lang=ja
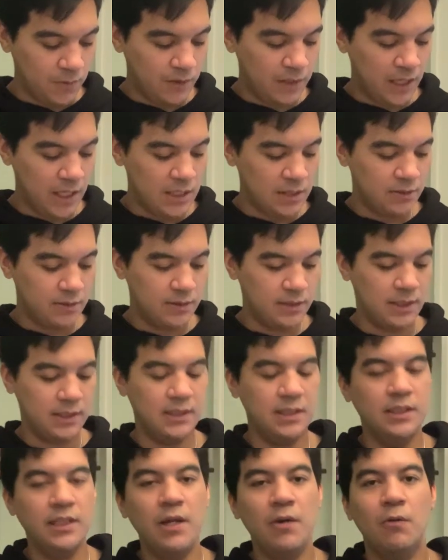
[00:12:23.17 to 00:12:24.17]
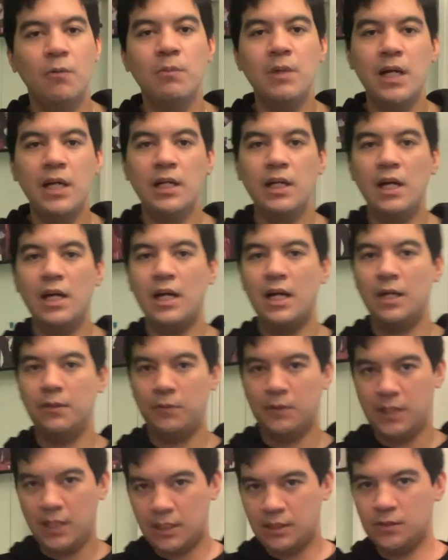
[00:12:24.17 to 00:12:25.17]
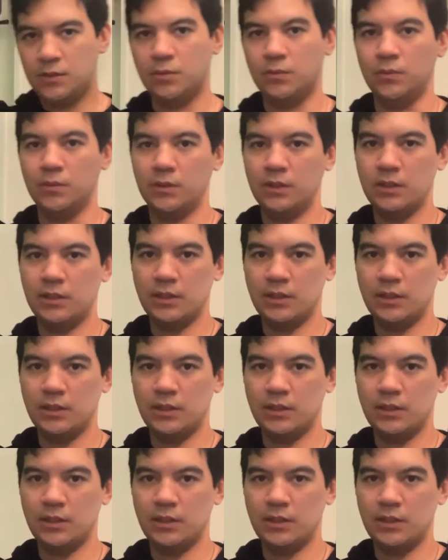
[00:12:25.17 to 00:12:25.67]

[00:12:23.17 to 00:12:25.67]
を回復させてお前があのガスを